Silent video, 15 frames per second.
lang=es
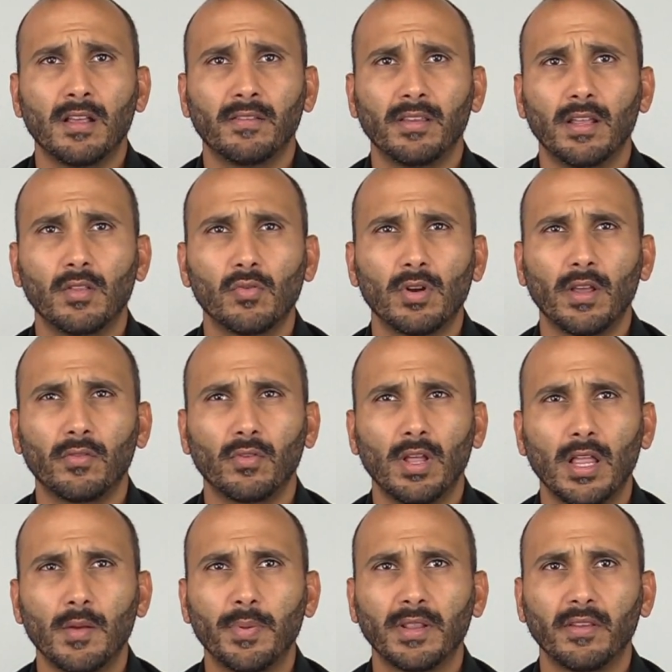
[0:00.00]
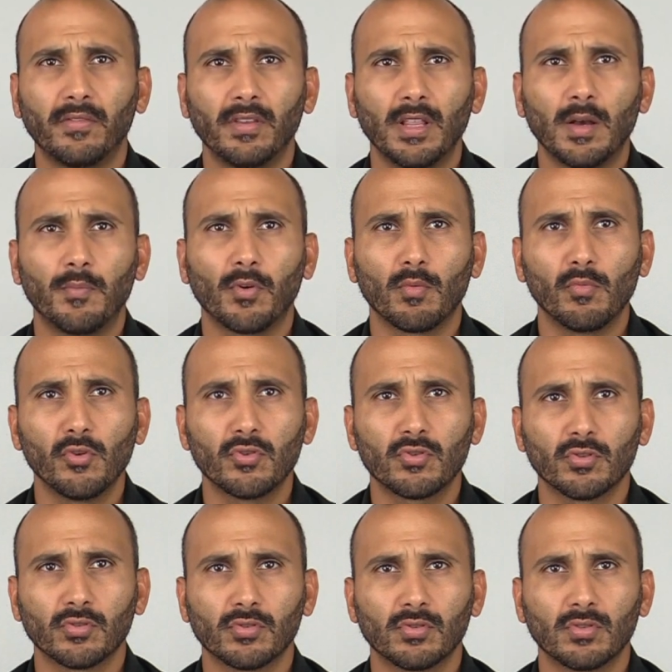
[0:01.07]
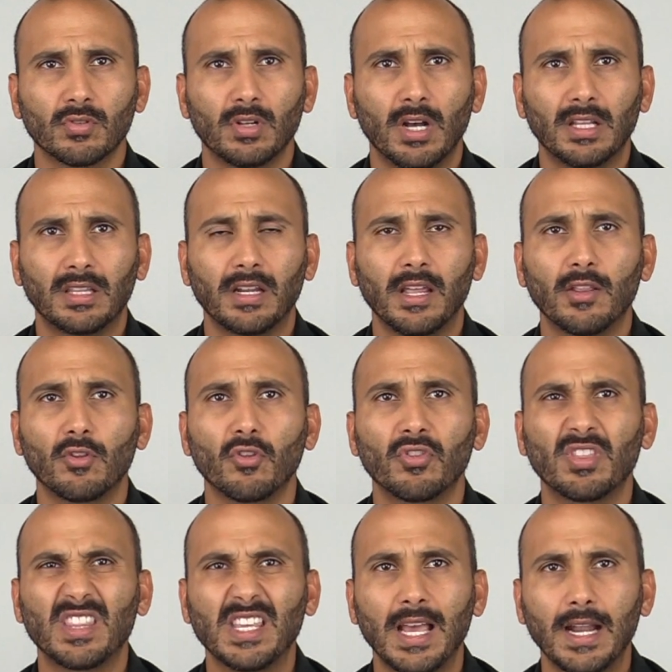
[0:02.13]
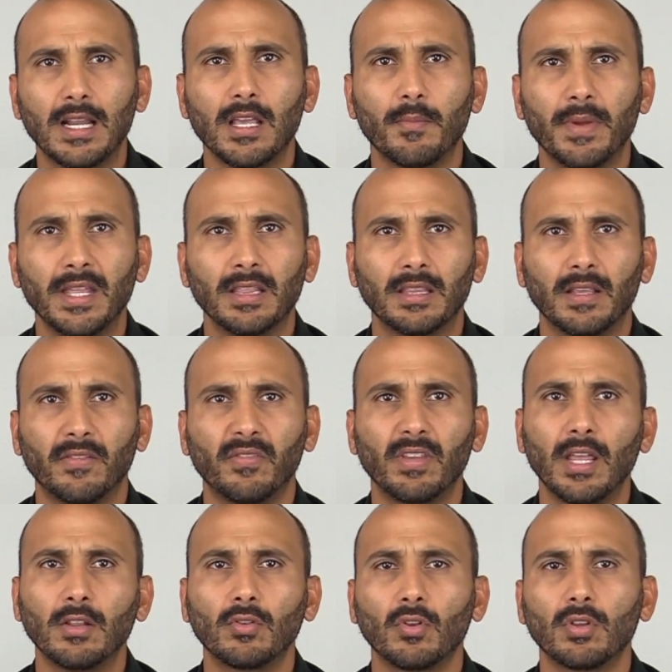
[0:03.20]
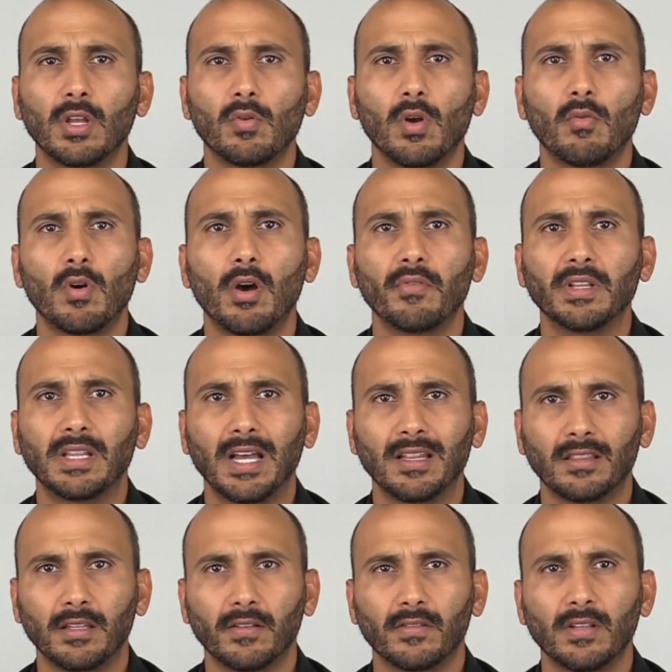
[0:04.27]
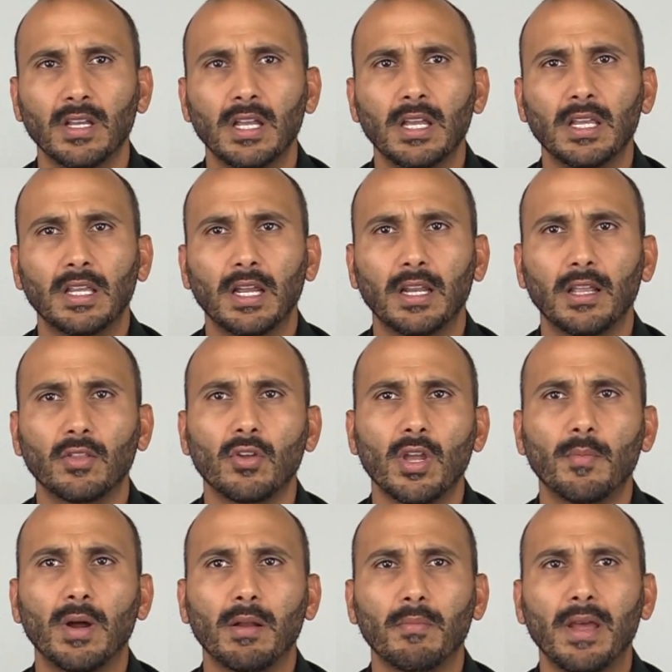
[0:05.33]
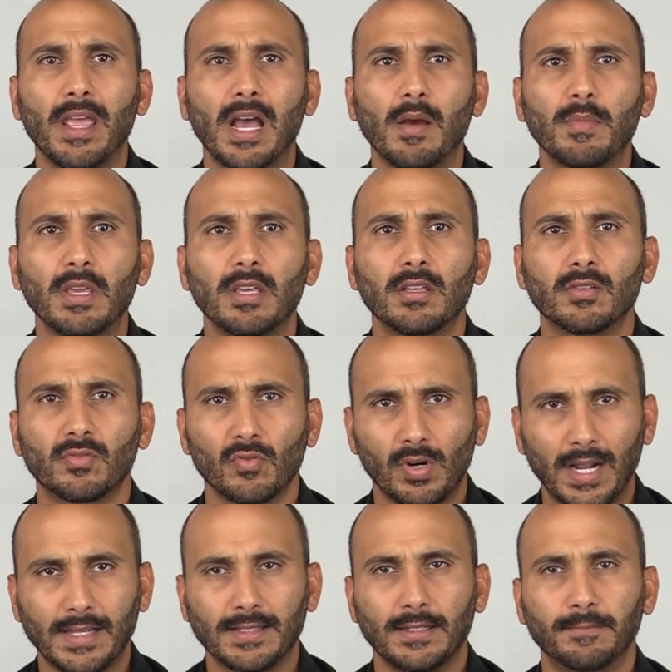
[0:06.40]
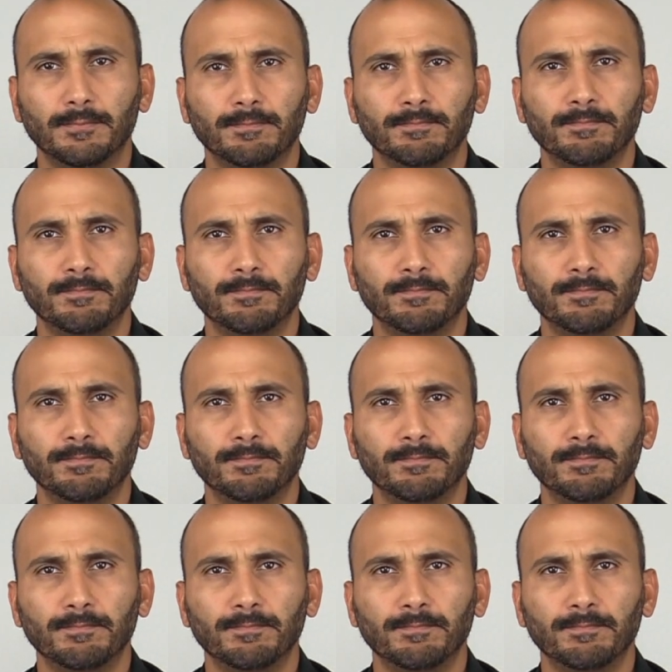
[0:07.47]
siendo una ciudad apetecida por muchos, atrayendo diariamente cientos de nuevos habitantes queriendo llamar Miami su casa.